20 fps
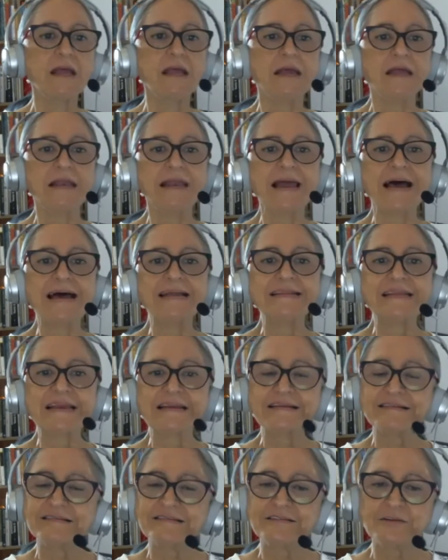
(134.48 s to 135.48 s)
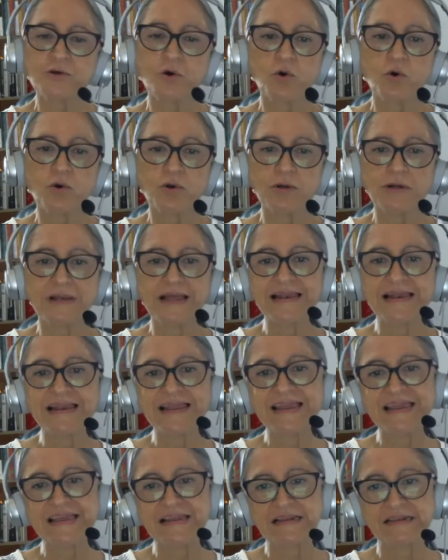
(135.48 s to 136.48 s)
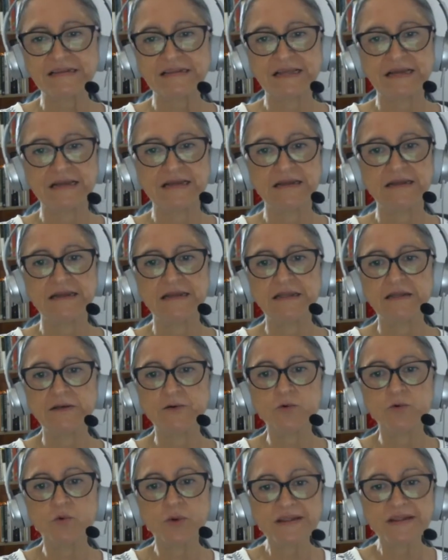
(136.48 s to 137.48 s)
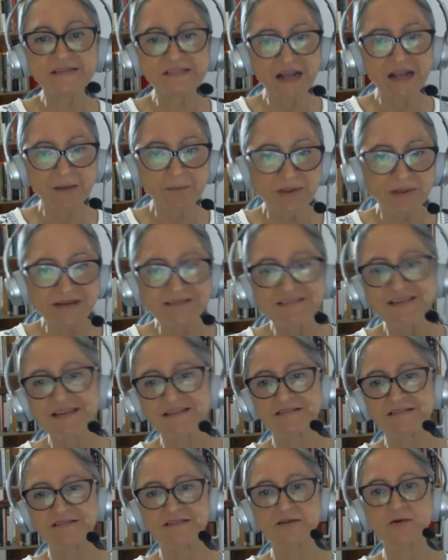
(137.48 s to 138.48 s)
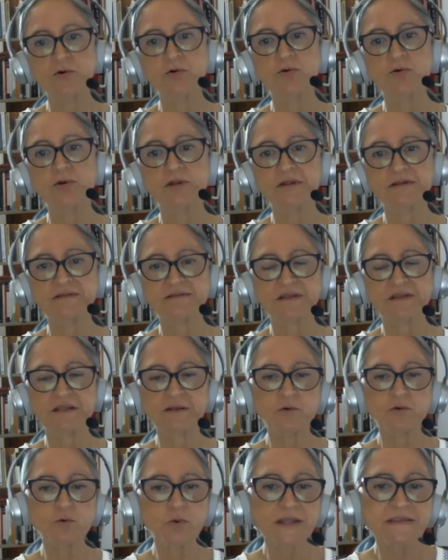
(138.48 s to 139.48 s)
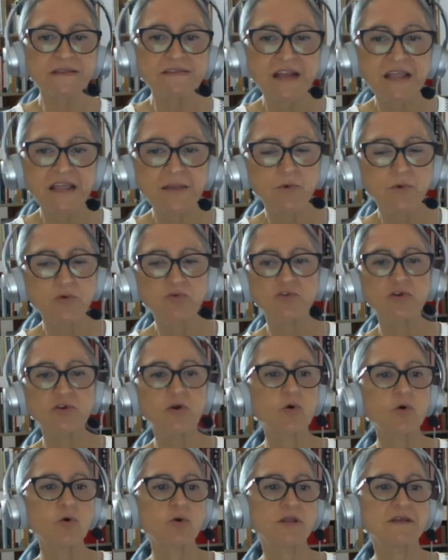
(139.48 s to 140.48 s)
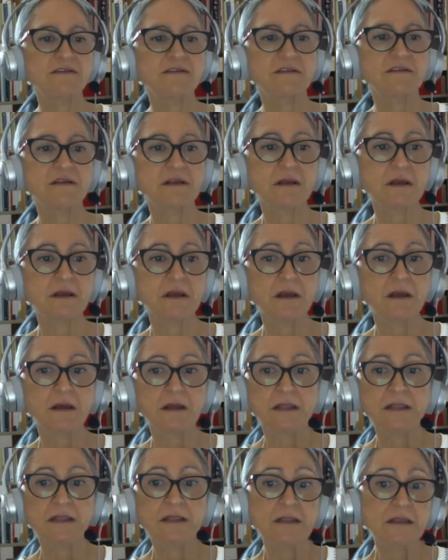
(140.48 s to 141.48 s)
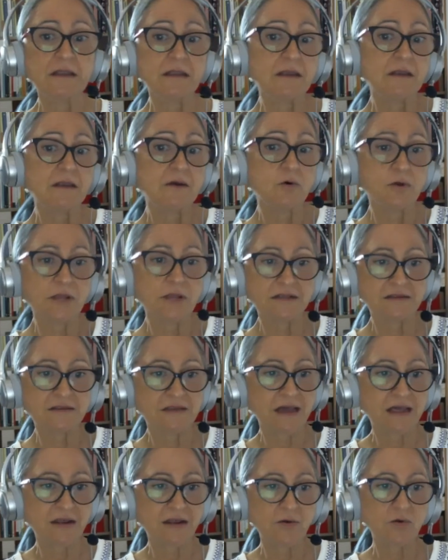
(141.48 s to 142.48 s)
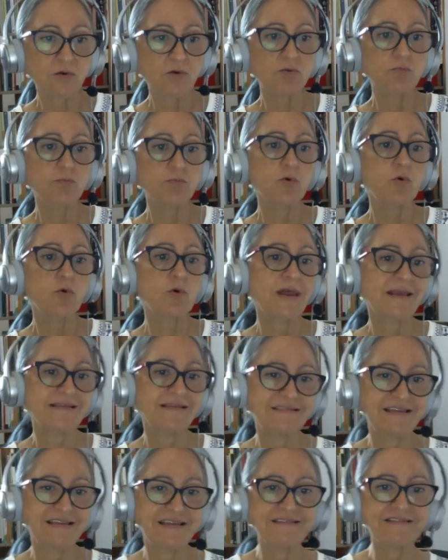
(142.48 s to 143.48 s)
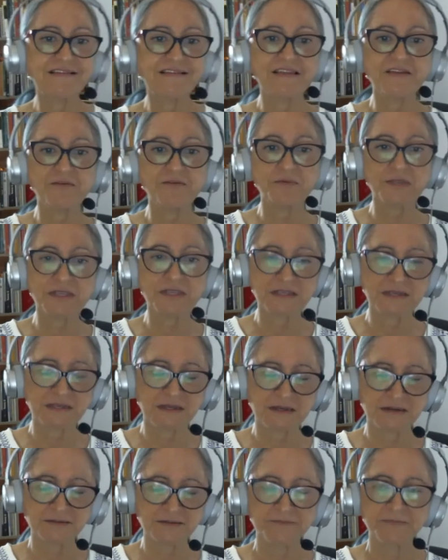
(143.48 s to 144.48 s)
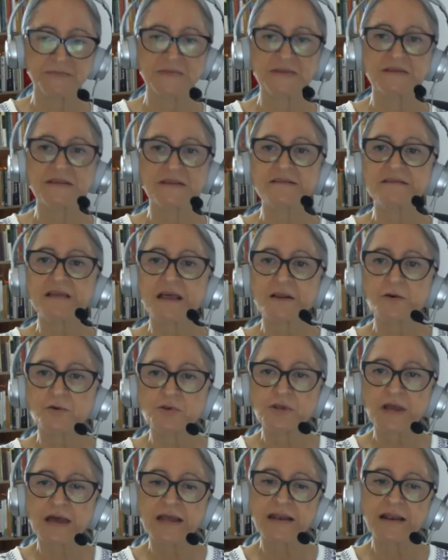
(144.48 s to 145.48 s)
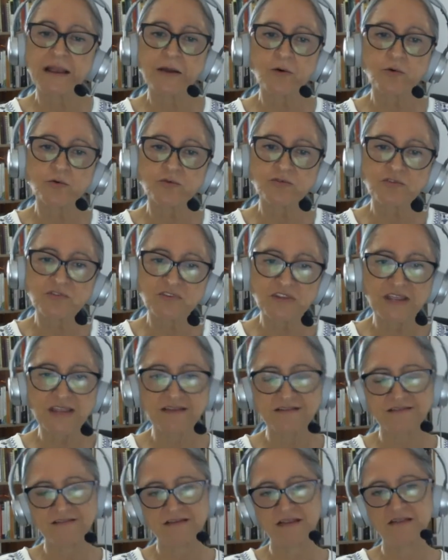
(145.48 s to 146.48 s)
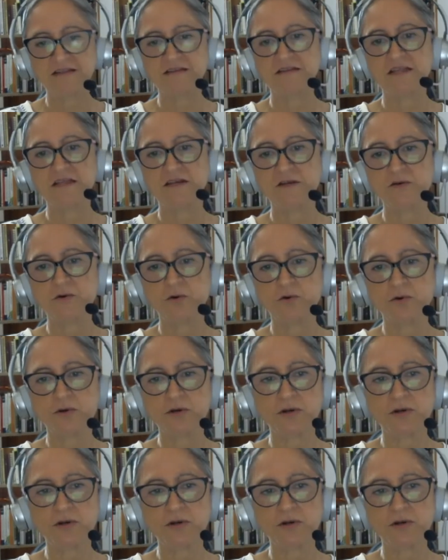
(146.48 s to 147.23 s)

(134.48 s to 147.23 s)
la atención, la alerta en nuestras percepciones, en nuestras emociones, y conectarnos con la esencia divina, desarrollar la conciencia interior,